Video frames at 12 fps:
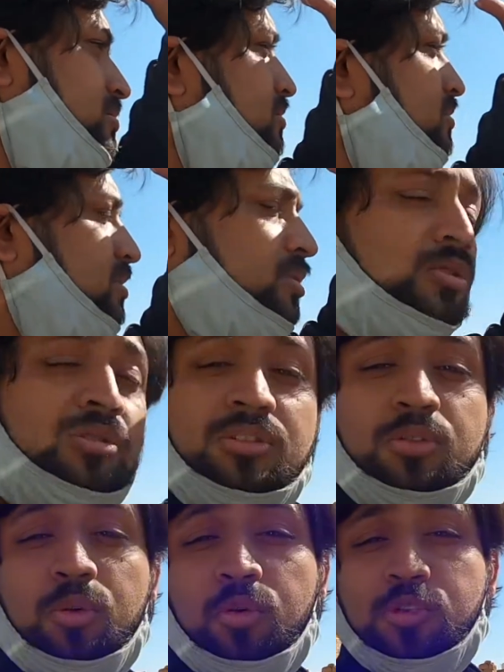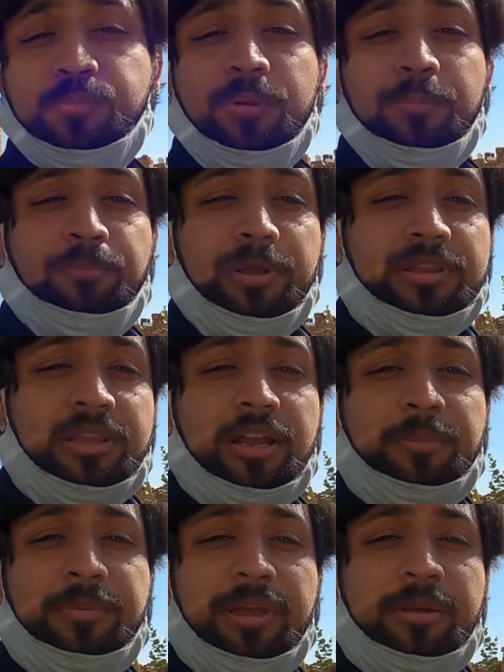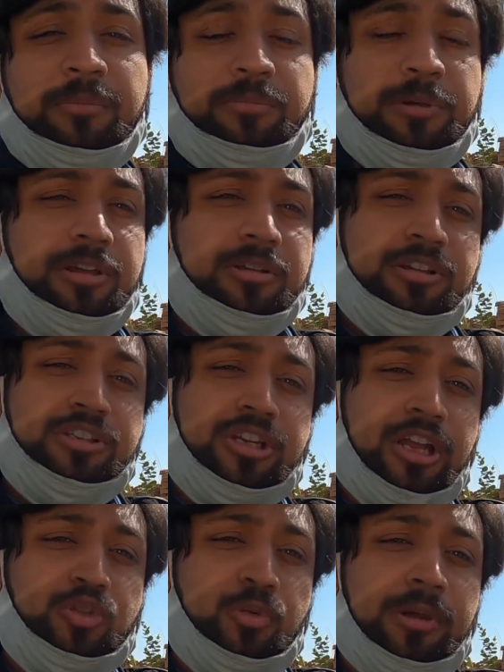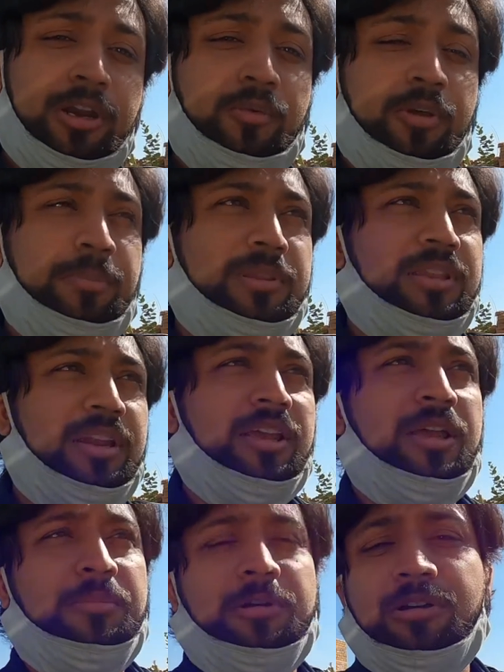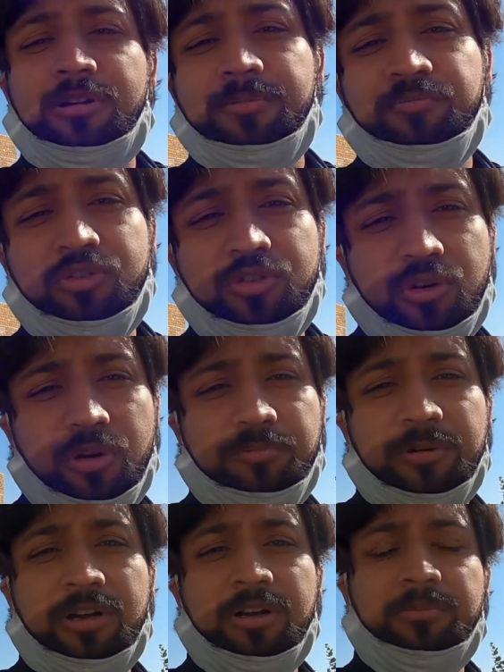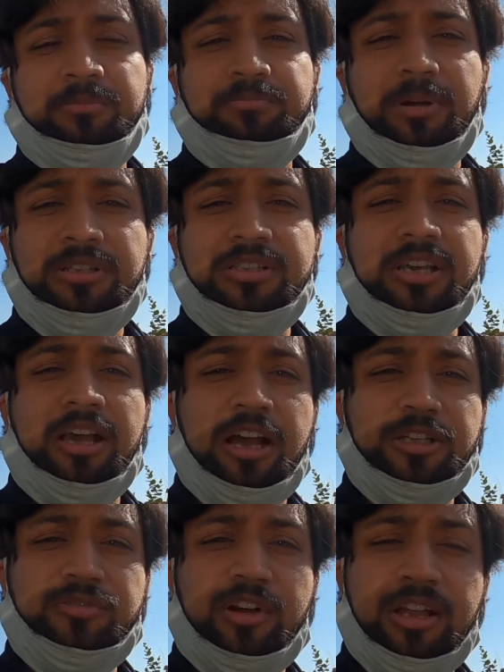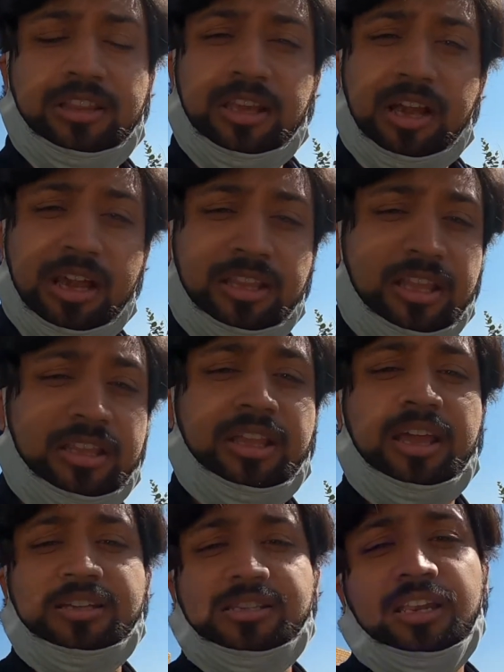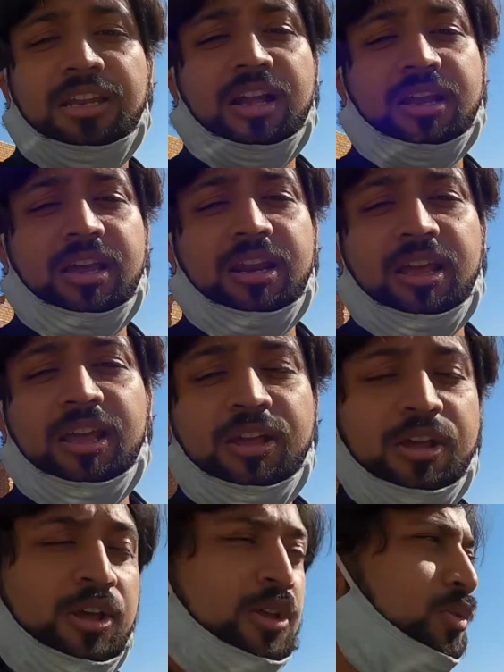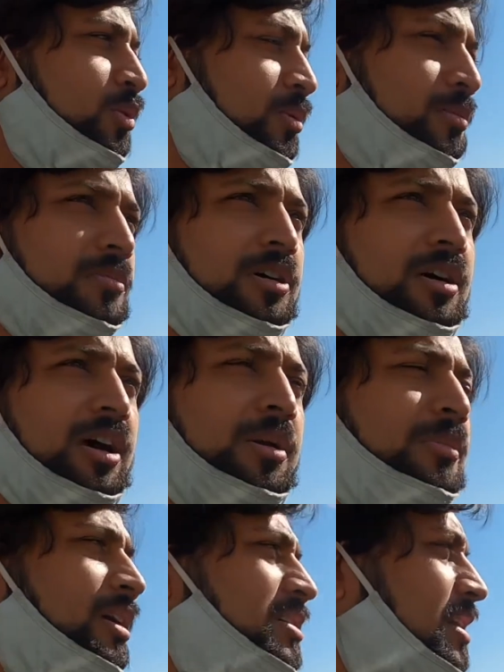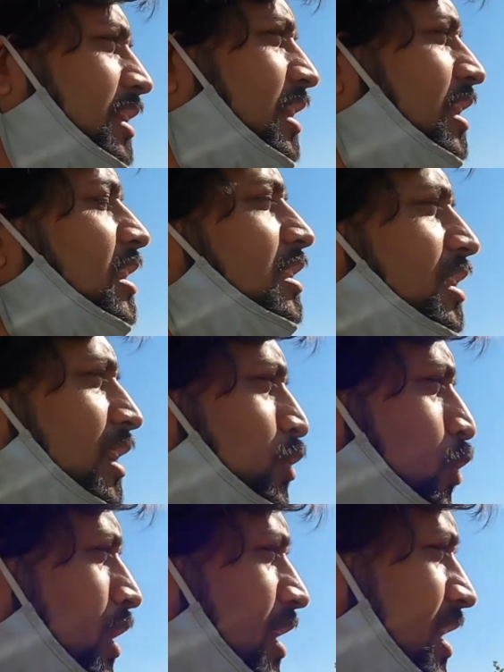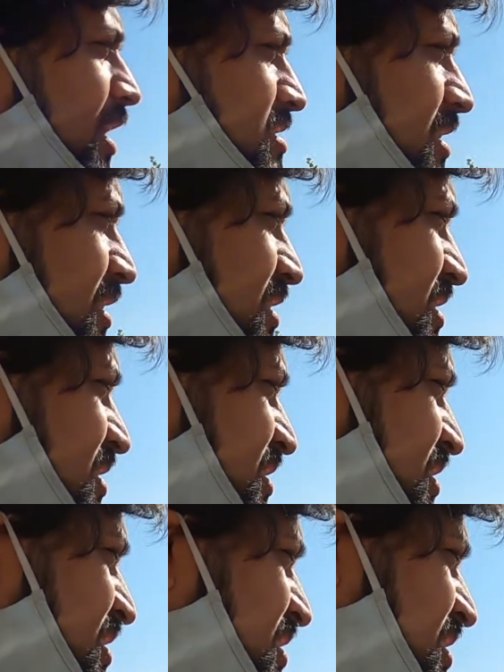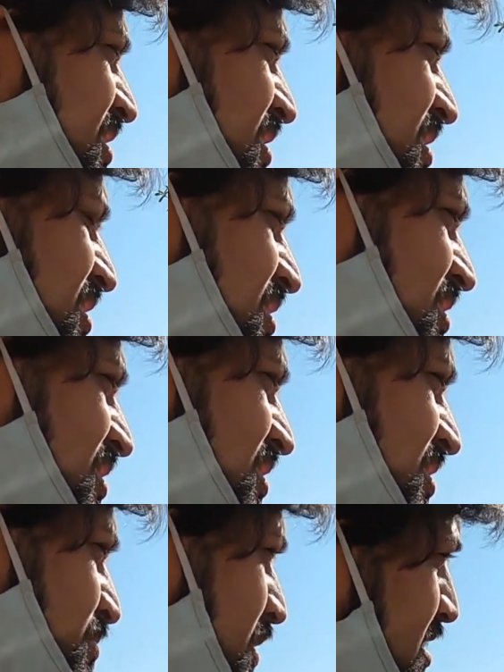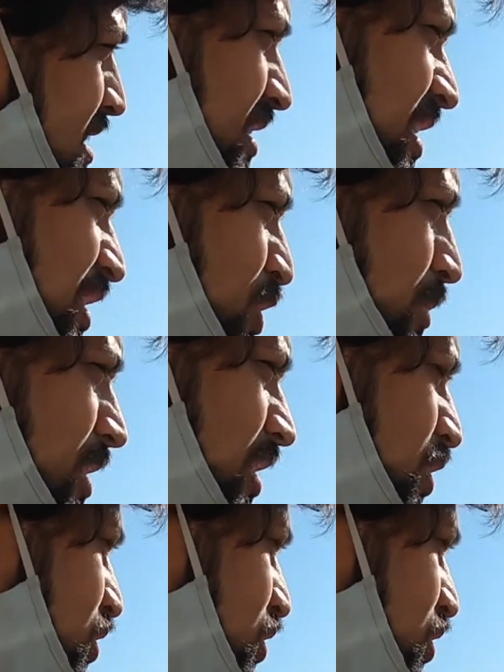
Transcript: दिखाई देंगे वहाँ पे तो उस पर पत्थर पे स्टैचू बने हुए पत्थर के जो ना पंछी आज वहाँ दिखाई देते हैं ऐसा इनका कहना है तो आई एम एक्साइटेड कितना दूर है ये यहाँ से सोलह सत्रह किलोमीटर बस सत्रह किलोमीटर है